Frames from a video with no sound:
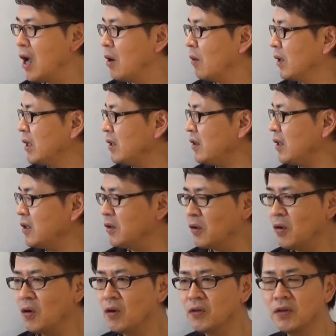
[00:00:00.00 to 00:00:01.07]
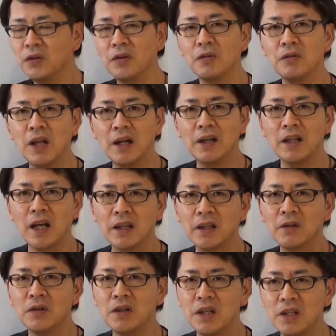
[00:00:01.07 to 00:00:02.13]
私たちのその普段やっ
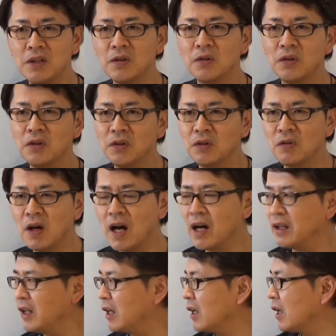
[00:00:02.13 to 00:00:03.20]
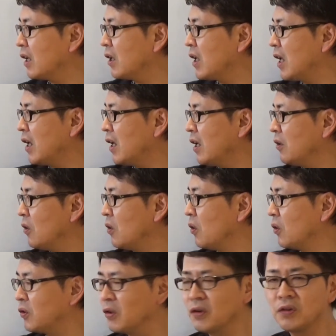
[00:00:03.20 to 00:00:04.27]
てる臨床っていうのはだから結果
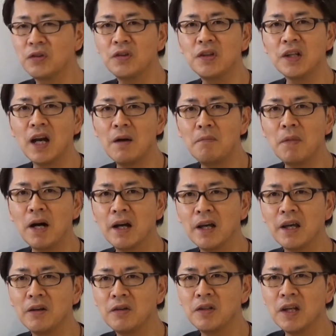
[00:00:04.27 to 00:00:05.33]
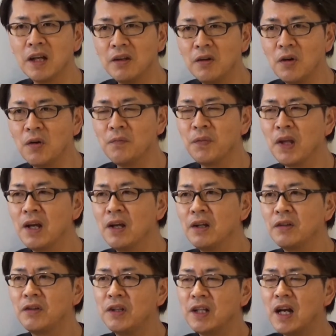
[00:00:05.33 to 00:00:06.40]
のその椎間板ヘルニアの
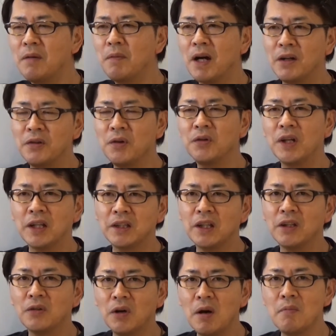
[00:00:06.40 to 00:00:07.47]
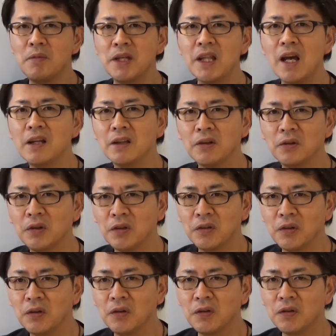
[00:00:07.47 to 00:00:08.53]
椎間板がどうなってるとかは見ないってことで
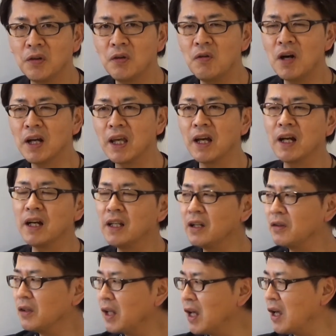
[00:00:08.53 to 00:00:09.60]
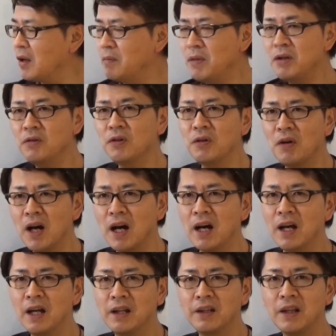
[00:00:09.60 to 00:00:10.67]
すよそこは結果なので見るの
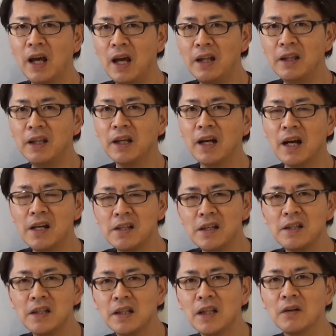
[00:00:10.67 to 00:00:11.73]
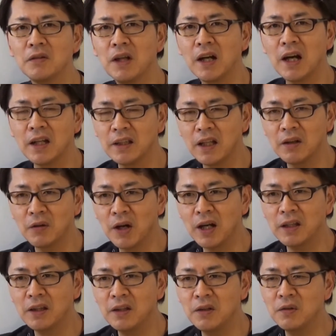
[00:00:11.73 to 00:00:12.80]
は何で会社に行きたくなかったの
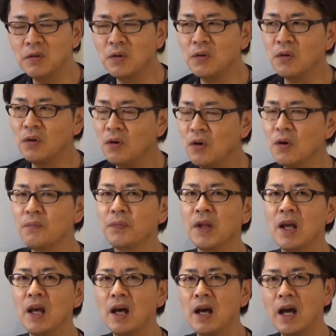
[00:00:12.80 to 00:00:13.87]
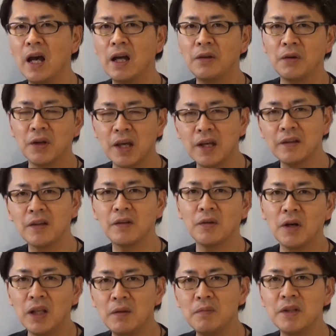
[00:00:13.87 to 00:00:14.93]
かっていうところをあの検査と
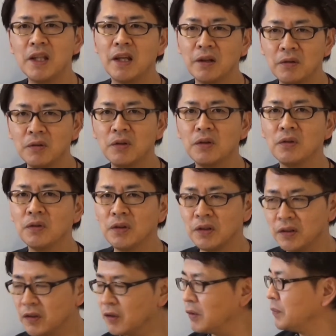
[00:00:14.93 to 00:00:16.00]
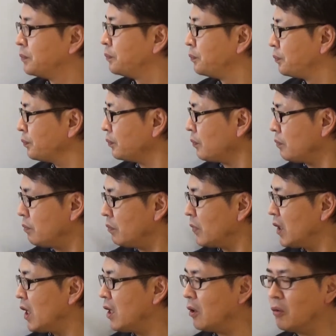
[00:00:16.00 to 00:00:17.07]
かで見ていくってことです
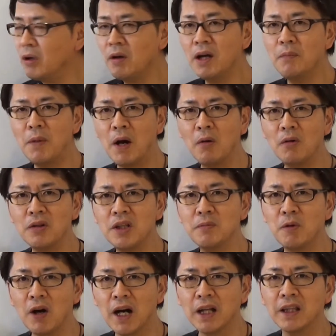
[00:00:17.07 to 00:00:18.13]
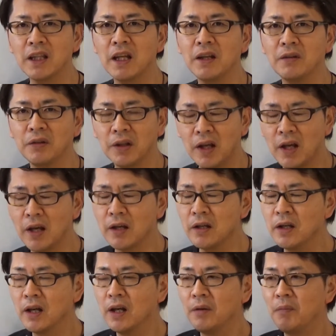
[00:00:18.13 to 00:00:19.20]
ただこれはまあ本人も分かってないの
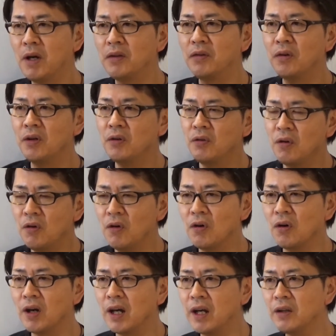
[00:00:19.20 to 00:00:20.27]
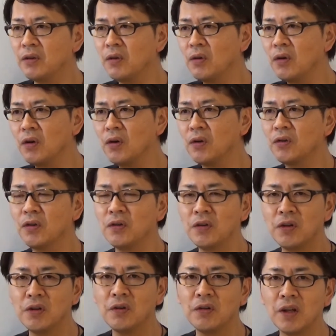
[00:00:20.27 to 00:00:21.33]
で、まあ、それを、えーと、そ
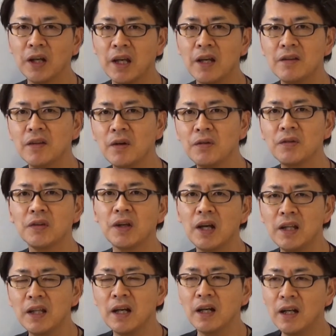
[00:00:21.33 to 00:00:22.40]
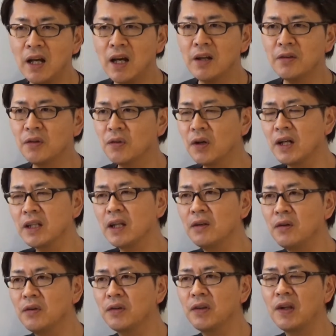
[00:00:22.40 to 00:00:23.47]
のいろんな検査を使いながらその方
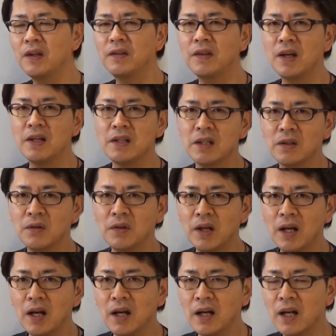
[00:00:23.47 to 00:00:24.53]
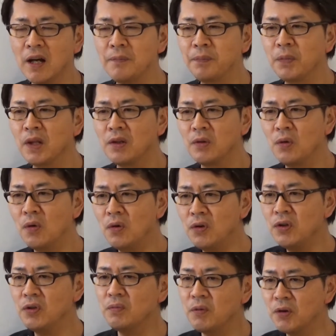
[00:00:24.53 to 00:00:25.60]
の潜在意識の中からどう
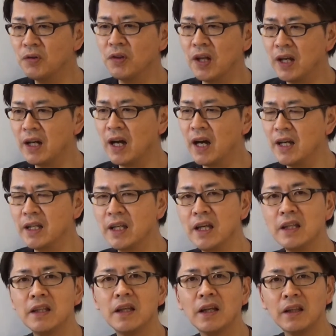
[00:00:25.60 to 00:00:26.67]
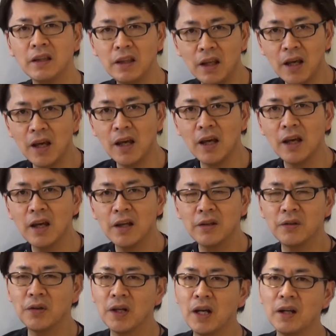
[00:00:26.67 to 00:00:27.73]
いう問題が背景にあって
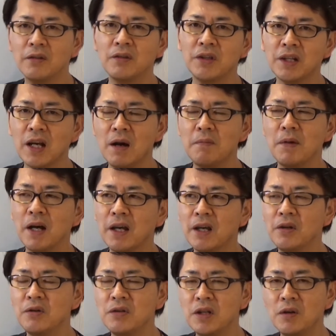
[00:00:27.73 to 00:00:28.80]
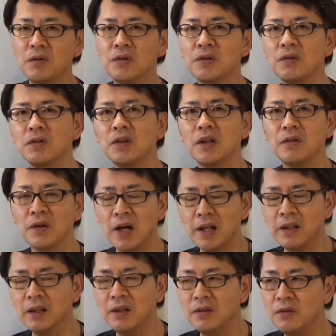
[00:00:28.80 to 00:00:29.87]
それが椎間板ヘルニアを作ってるの
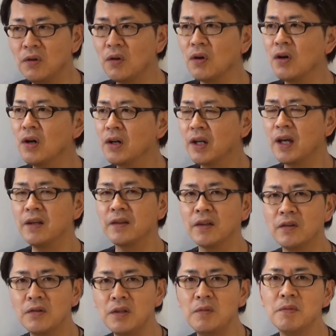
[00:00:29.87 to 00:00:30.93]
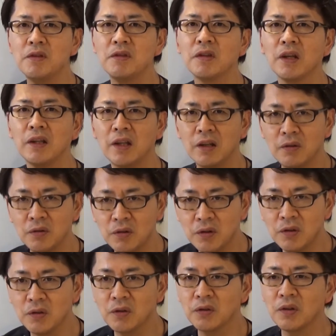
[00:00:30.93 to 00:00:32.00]
かっていうのを検査として見つけていくっ
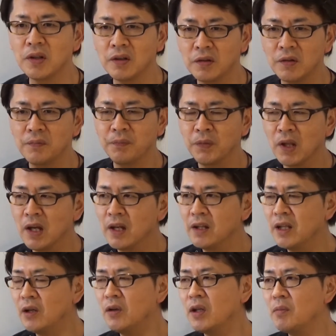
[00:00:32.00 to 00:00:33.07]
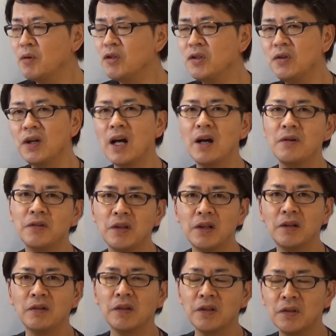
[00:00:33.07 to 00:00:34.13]
ていうことです。なのでもちろん
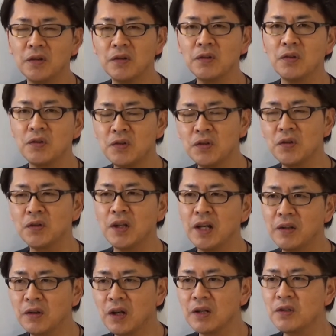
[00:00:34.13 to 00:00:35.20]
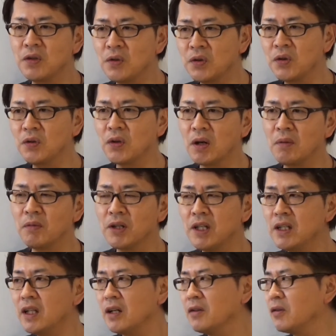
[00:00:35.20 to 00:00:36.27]
カウンセリングでその人の状態とか状況とかも
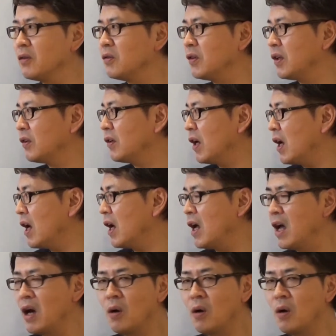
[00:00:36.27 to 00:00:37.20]
聞いたりするんですが